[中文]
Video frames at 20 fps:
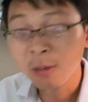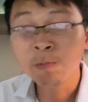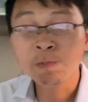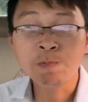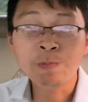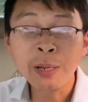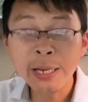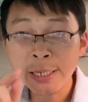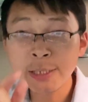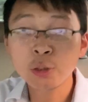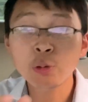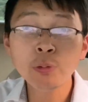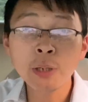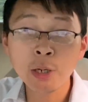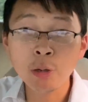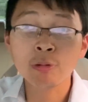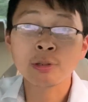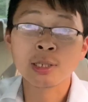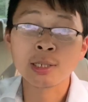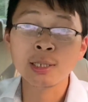必须要
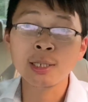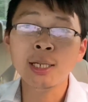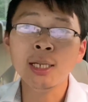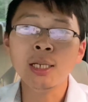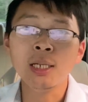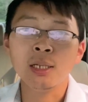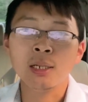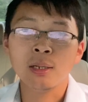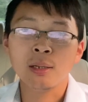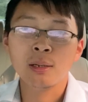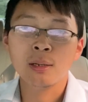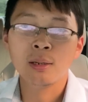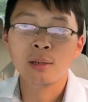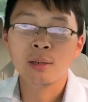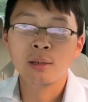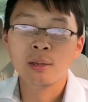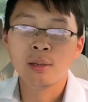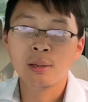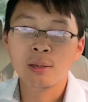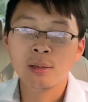有实力，
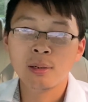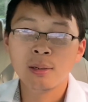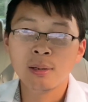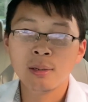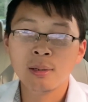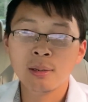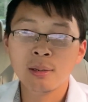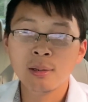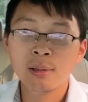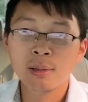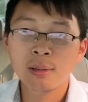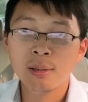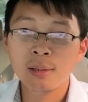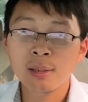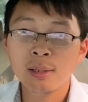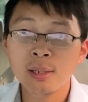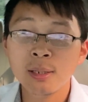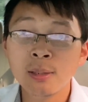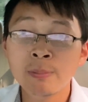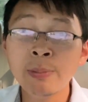
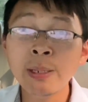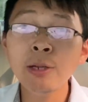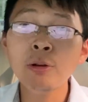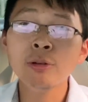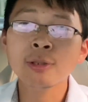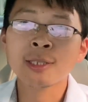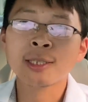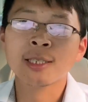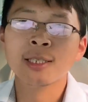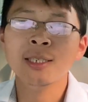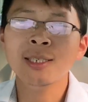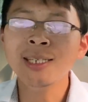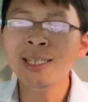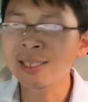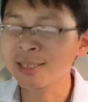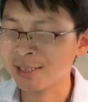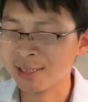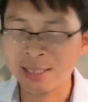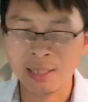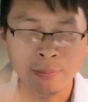没有实力
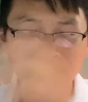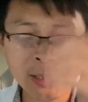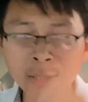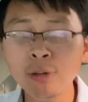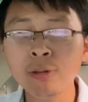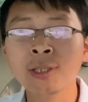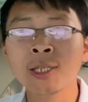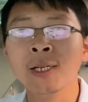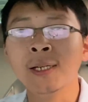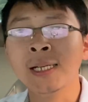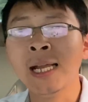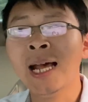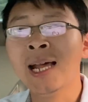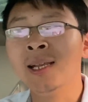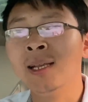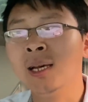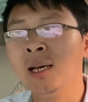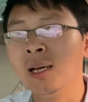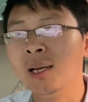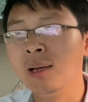什么都扯淡
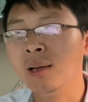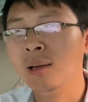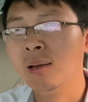呐。